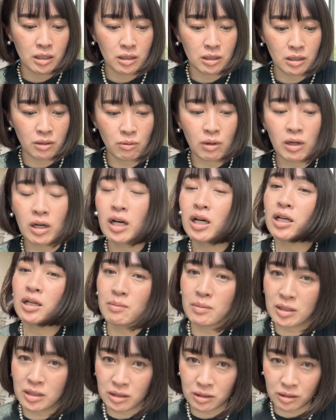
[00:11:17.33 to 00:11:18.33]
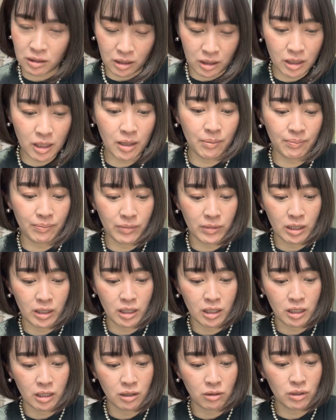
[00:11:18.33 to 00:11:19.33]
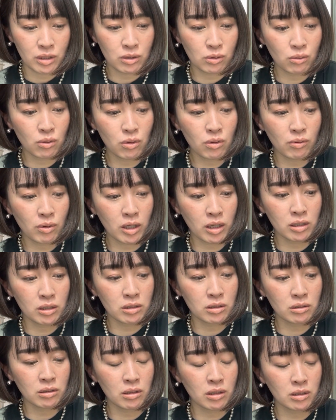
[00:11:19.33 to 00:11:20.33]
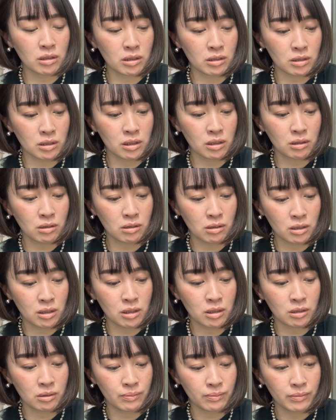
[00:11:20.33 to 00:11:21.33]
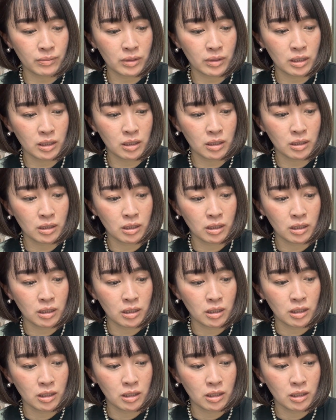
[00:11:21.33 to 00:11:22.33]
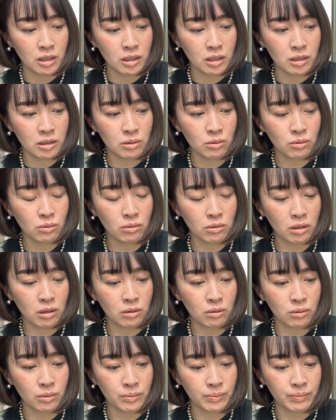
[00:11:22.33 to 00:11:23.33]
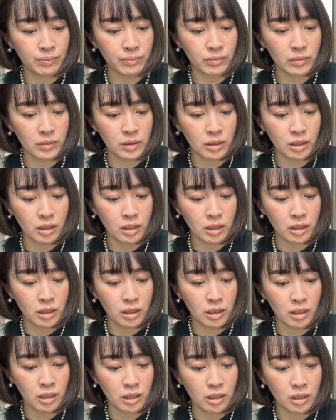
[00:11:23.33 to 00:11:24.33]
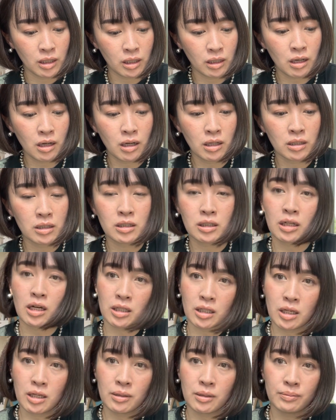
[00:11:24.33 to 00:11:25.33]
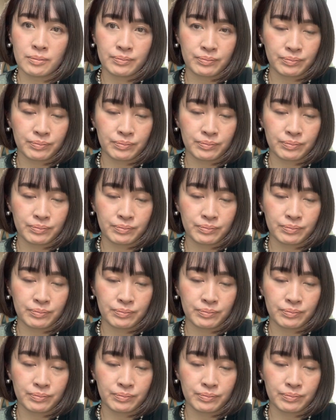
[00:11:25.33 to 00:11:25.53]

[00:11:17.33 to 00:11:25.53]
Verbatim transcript: で、分かりましたかねこれすごい分かりやすかったんじゃないかな。そうなの。って感じかな。